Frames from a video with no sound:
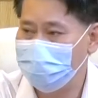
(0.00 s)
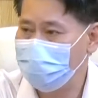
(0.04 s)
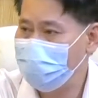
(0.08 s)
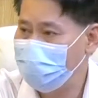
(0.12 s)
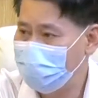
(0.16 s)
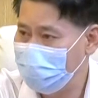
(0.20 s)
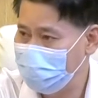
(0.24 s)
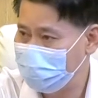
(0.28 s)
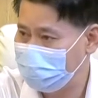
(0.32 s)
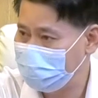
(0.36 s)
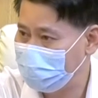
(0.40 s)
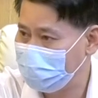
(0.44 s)

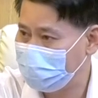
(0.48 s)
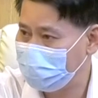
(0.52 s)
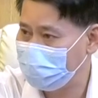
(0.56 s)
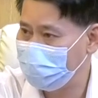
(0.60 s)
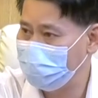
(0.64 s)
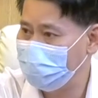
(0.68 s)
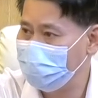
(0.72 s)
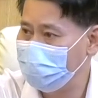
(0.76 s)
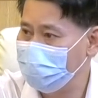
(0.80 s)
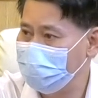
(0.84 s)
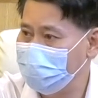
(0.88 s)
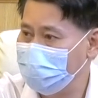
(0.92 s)
ไม่มีจะ
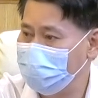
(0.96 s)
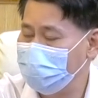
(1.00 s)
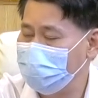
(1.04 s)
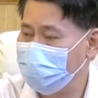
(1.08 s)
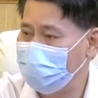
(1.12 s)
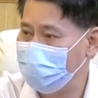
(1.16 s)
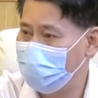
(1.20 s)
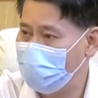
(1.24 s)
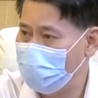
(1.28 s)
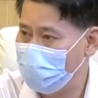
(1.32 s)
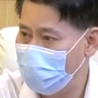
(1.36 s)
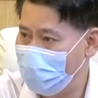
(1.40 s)
กิน
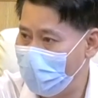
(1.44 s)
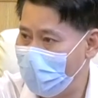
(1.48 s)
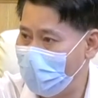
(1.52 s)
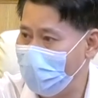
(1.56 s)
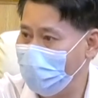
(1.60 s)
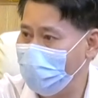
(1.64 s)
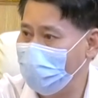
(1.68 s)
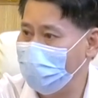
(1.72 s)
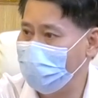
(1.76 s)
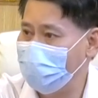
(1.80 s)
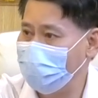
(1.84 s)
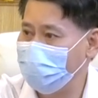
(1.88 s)
ลำ
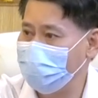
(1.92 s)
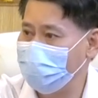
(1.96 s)
บาก